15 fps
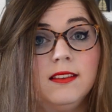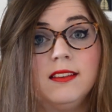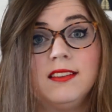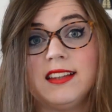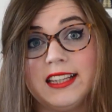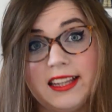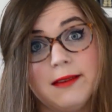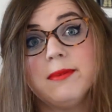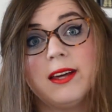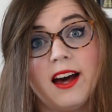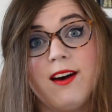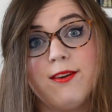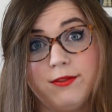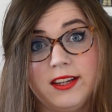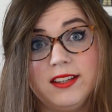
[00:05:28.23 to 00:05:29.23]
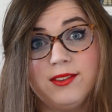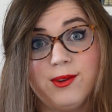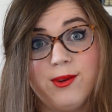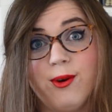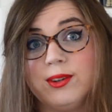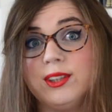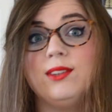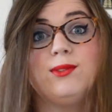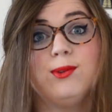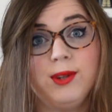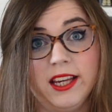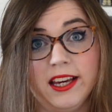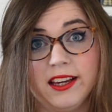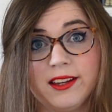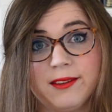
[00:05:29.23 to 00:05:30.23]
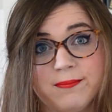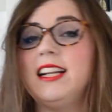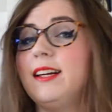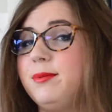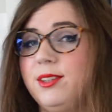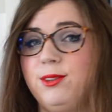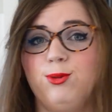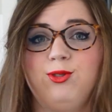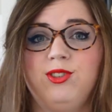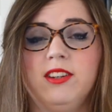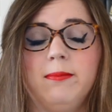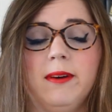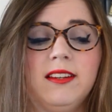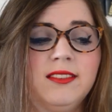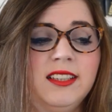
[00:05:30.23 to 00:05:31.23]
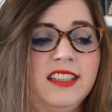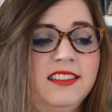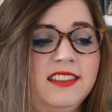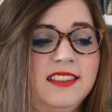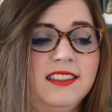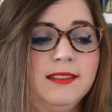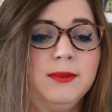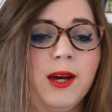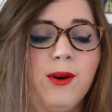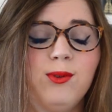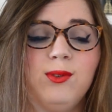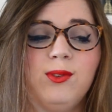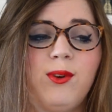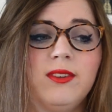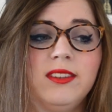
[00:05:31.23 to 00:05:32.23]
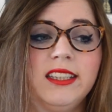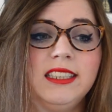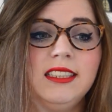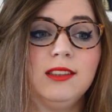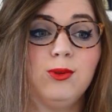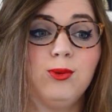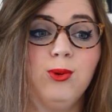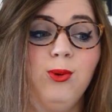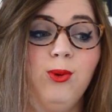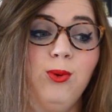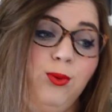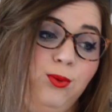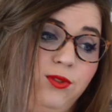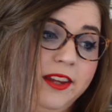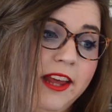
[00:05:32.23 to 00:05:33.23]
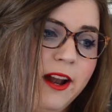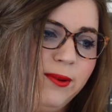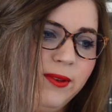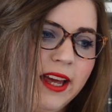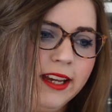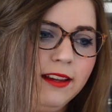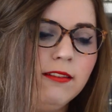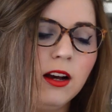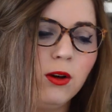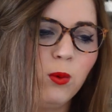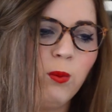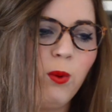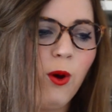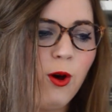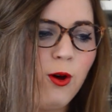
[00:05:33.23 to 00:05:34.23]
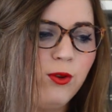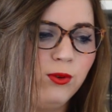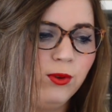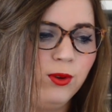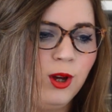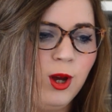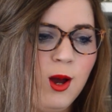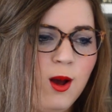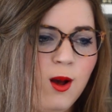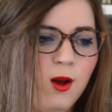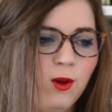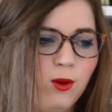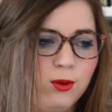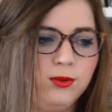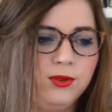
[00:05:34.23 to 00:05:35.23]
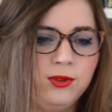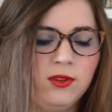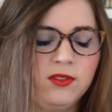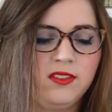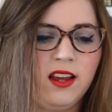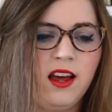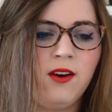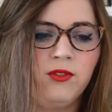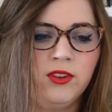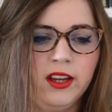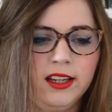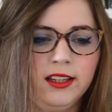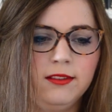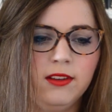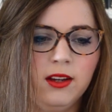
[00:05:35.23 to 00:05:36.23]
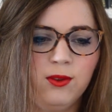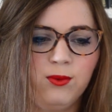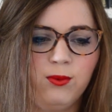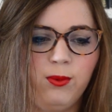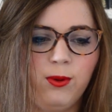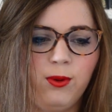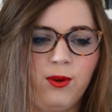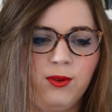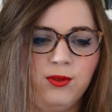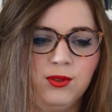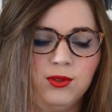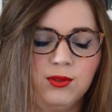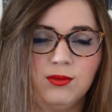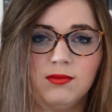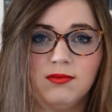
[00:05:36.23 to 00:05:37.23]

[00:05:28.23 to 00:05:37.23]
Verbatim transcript: sa caméra en fait euh, en guise de hier. La psychologie des personnages est si bien retranscrite qu'au final on arrive à comprendre Constantin, on arrive à comprendre